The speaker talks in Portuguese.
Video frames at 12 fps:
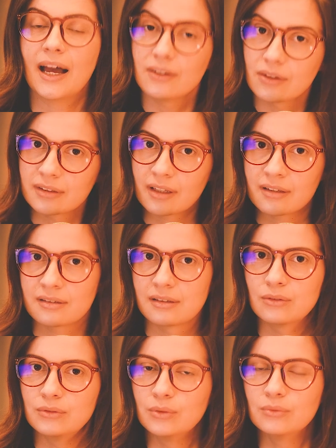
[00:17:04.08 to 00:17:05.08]

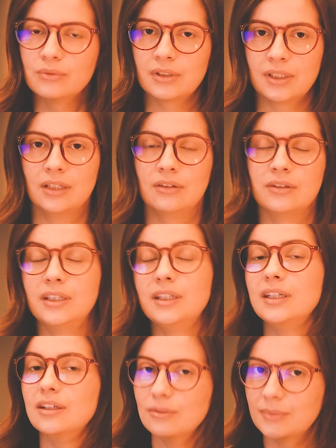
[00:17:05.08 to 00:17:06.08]
anotação de um trilho de
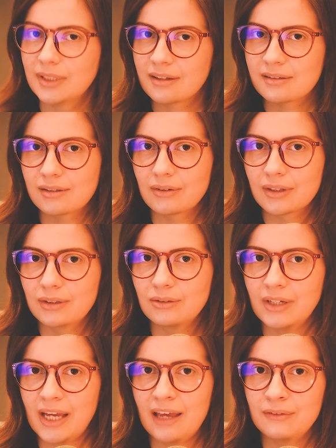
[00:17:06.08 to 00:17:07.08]
iluminação aqui
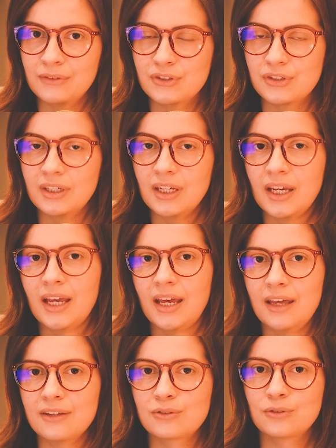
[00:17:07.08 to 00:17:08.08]
no Revit
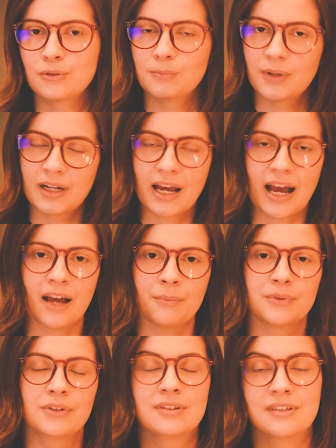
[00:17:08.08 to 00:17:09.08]
é super
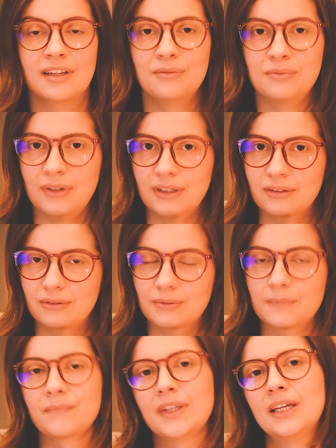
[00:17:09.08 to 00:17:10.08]
rápido de ser
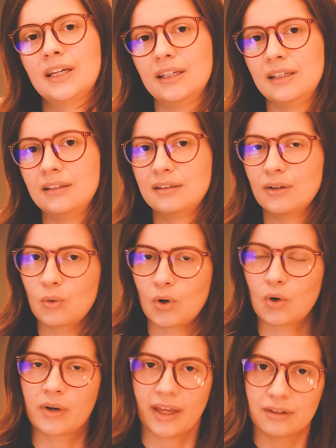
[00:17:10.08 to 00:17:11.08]
feito. Então,
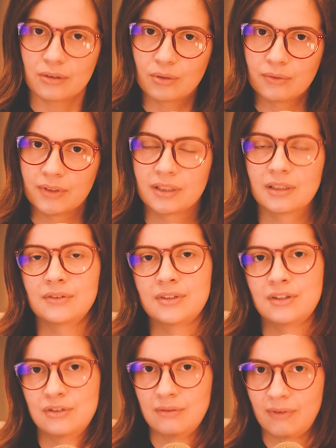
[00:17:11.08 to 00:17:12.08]
qualquer dúvida que
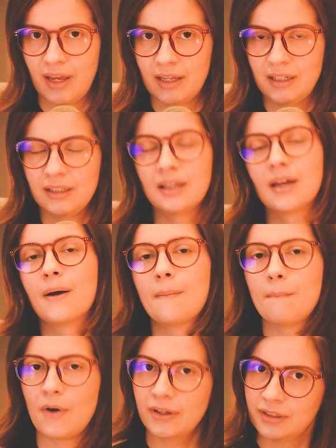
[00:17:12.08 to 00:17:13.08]
vocês tiverem,
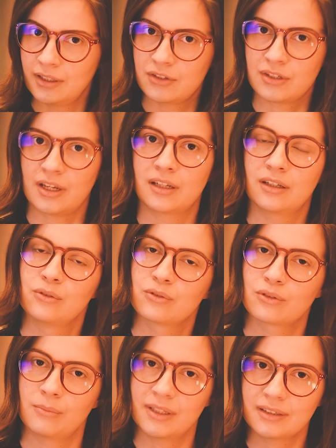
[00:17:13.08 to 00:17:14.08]
pode deixar aqui
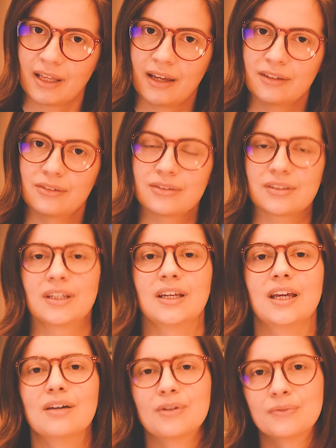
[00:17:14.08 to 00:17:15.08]
nos comentários.
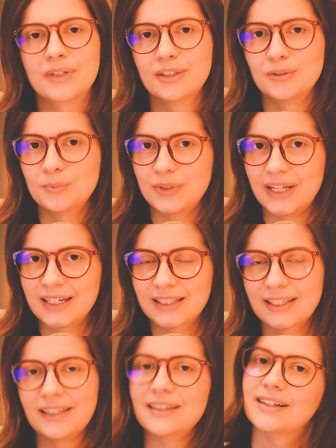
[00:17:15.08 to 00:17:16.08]
Eu vou ficando por
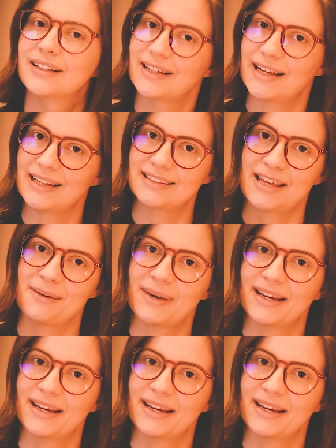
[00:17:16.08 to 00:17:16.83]
aqui. Até